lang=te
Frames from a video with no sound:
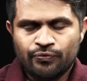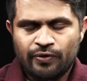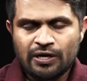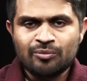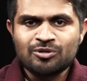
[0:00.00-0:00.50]

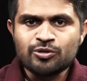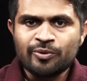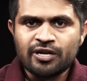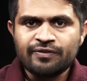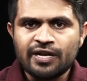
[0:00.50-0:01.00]
వెల్కమ్ టు
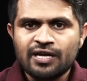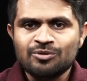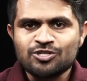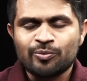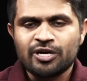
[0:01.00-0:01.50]
సుమన్ టీవీ నేను
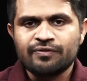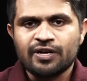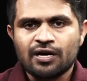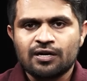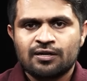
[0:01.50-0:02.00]
మీ సుమన్ టీవీ
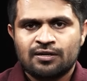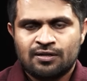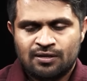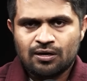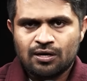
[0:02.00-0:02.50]
నాగ్
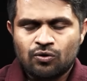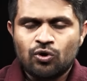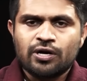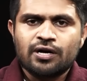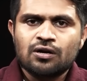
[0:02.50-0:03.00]

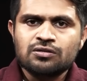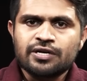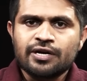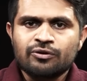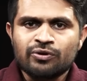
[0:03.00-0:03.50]
కోల్కతాలో
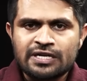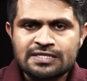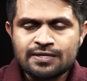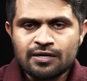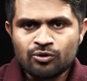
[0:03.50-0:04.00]
జరిగేటువంటి
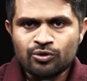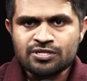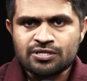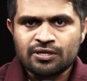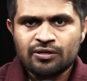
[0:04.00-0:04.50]
ఇన్సిడెంట్
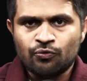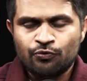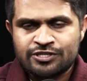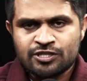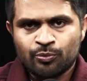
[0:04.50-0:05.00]
గురించి
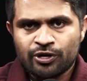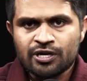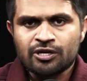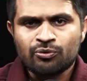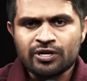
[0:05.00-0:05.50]

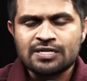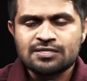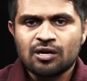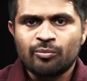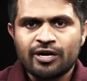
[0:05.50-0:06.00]
విస్తుపోయేటువంటి
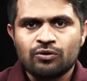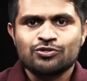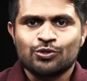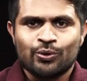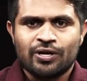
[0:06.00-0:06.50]
నిజాలు బయటకు
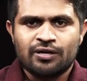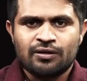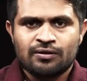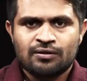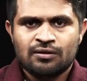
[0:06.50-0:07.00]
వస్తూ ఉన్నాయి
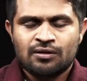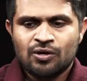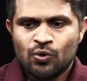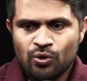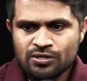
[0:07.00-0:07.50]

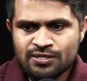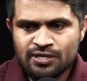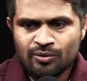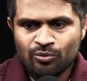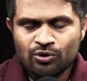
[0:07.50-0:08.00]
ఒక
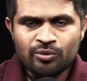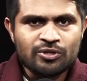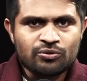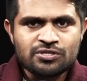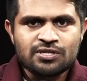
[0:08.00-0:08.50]
సీఎం రోడ్డు
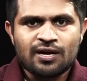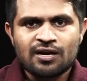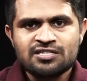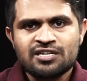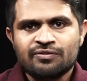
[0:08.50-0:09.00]
మీదకి వచ్చి
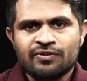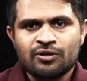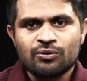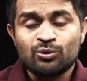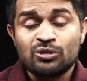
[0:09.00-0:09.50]
ధర్నా చేయటం
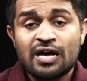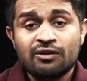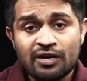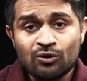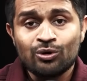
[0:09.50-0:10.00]
ఏంటో దాని
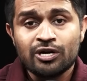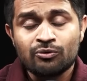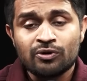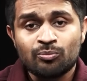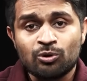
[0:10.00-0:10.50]
వెనక
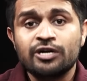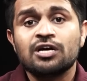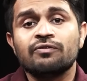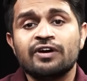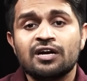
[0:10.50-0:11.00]
ఉండేటువంటి
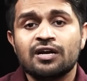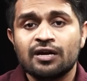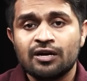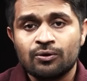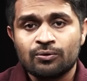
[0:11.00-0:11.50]
పొలిటికల్ వెండట
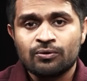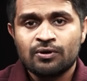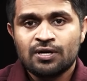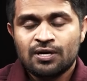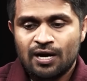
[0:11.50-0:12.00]
ఏంటో
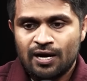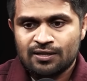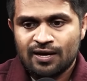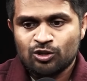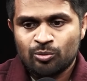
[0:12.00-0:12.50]
అండ్
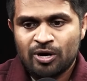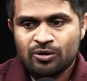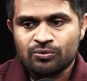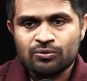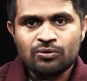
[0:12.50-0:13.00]
దానితో పాటు